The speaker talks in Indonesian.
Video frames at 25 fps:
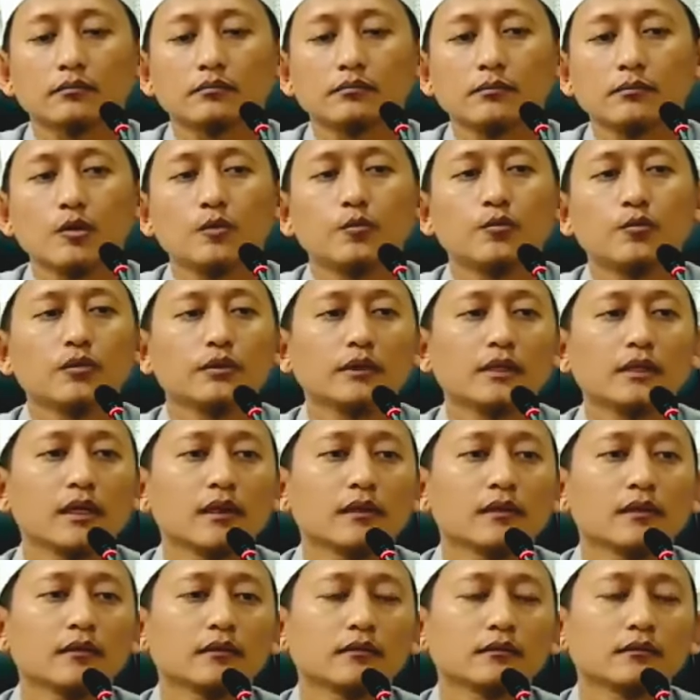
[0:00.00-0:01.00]
maupun
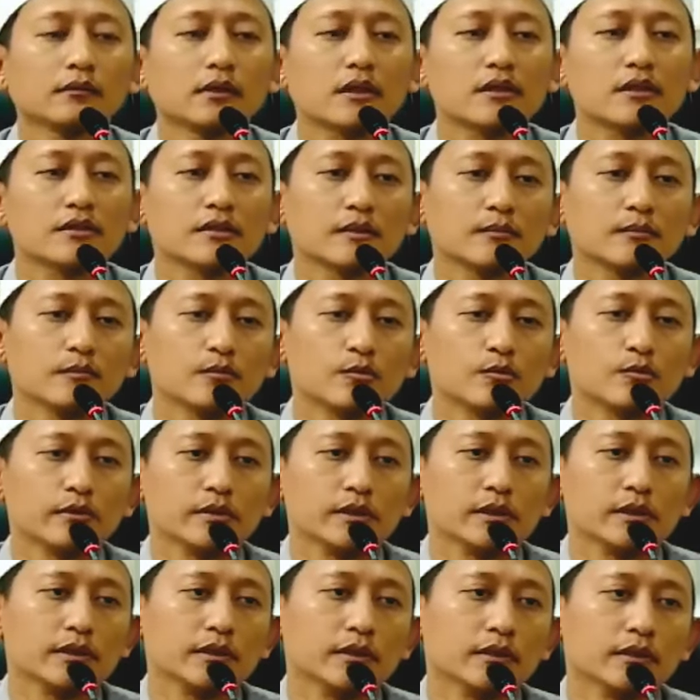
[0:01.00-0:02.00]
yang
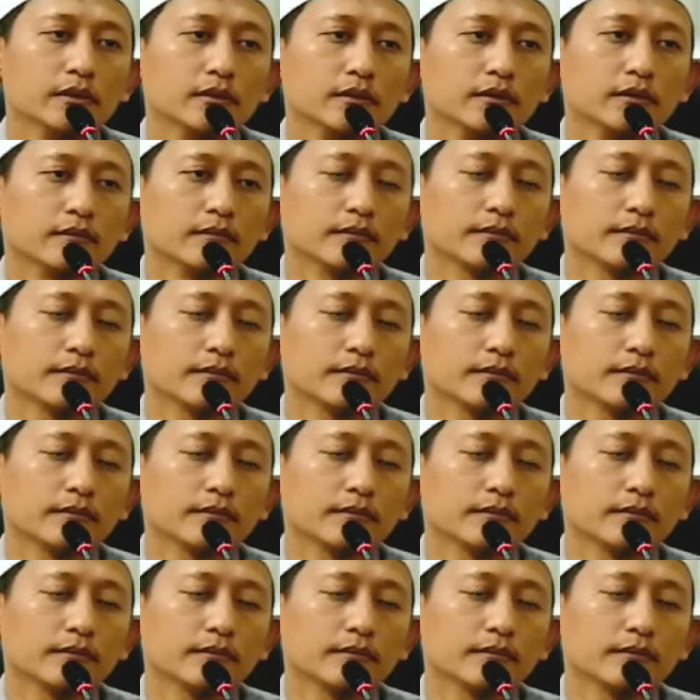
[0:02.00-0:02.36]
tersembunyi.